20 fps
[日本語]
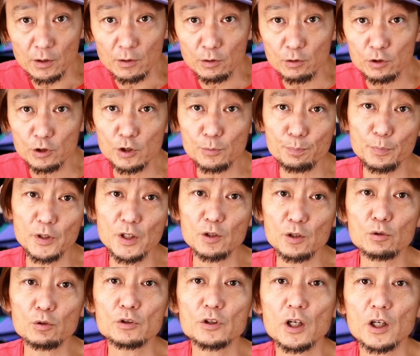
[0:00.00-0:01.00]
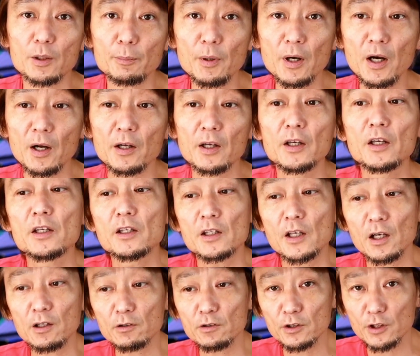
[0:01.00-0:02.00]
60p60p で撮るんであれば
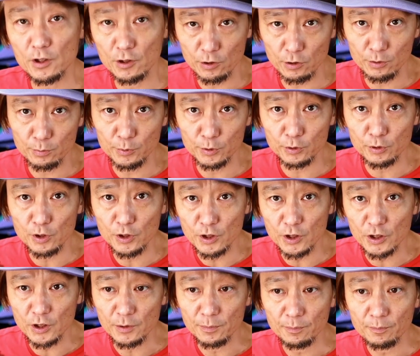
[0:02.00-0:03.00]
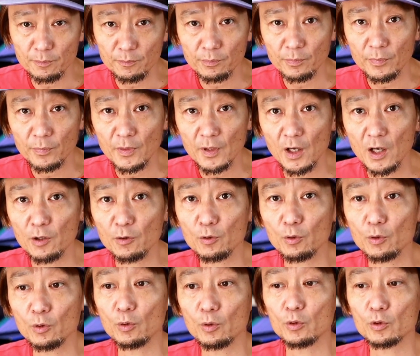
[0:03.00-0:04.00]
120分の1あ
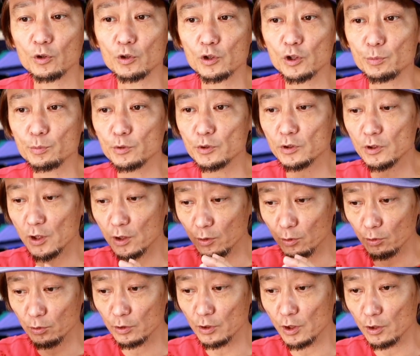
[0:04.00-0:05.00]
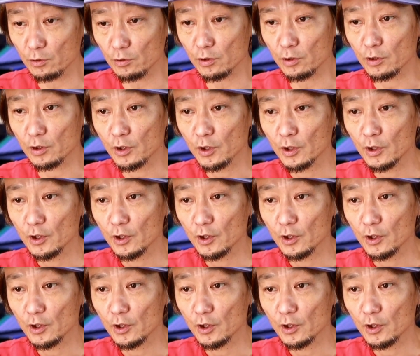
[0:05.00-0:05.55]
の自分が撮ってる